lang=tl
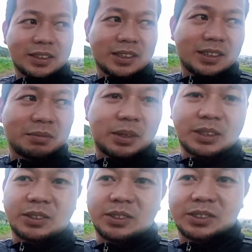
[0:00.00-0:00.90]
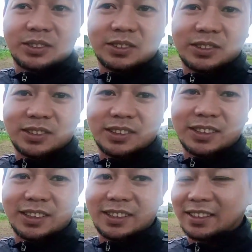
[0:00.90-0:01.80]
sa bagong
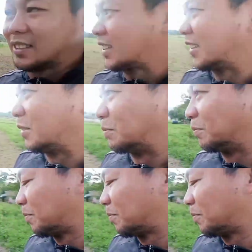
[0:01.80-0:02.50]
uh, tanim